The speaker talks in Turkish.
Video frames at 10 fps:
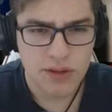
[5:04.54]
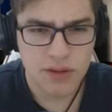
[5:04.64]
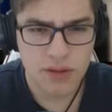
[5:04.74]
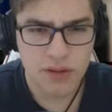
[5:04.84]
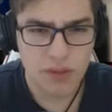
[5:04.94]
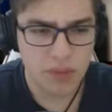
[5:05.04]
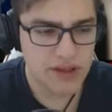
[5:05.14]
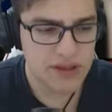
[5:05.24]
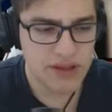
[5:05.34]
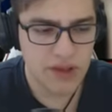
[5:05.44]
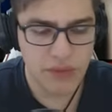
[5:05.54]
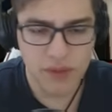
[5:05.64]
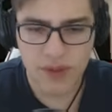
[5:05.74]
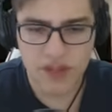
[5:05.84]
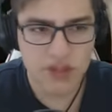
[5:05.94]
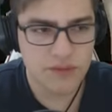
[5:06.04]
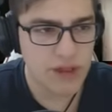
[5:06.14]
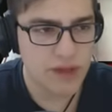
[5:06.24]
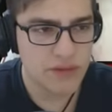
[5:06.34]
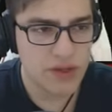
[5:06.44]
Hmm, body deformation
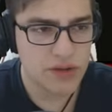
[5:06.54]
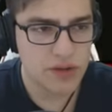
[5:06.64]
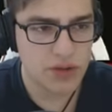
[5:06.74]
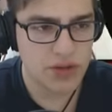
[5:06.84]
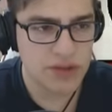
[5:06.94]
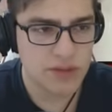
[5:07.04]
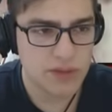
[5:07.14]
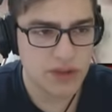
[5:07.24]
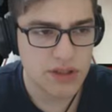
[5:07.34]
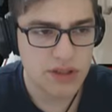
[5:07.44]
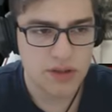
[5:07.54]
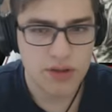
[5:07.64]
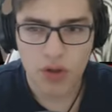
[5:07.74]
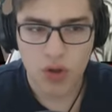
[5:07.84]
falan filan diyor. Chest mass.